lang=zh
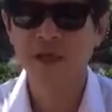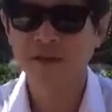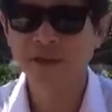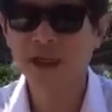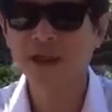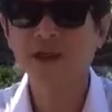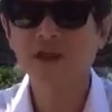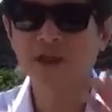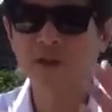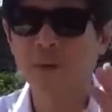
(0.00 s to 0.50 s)

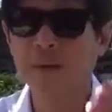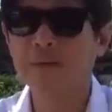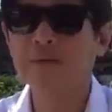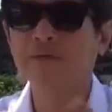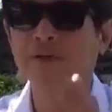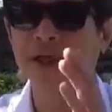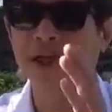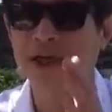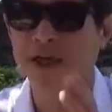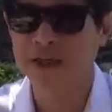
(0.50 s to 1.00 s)
达到什么
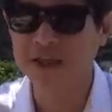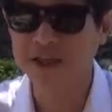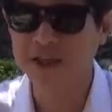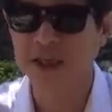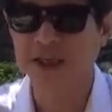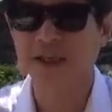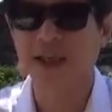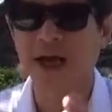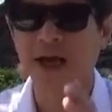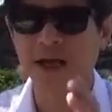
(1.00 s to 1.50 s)
目的很
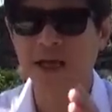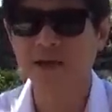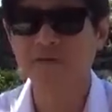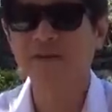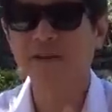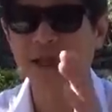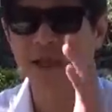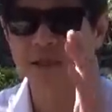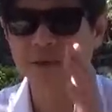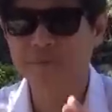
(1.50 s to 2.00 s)
简单，因
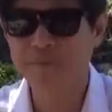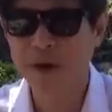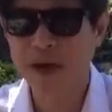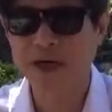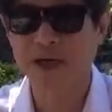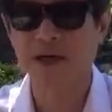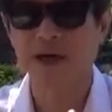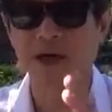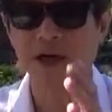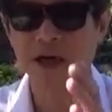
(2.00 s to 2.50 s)
为他是
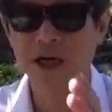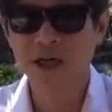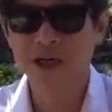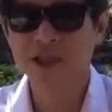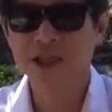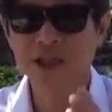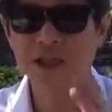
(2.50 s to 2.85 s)
配合习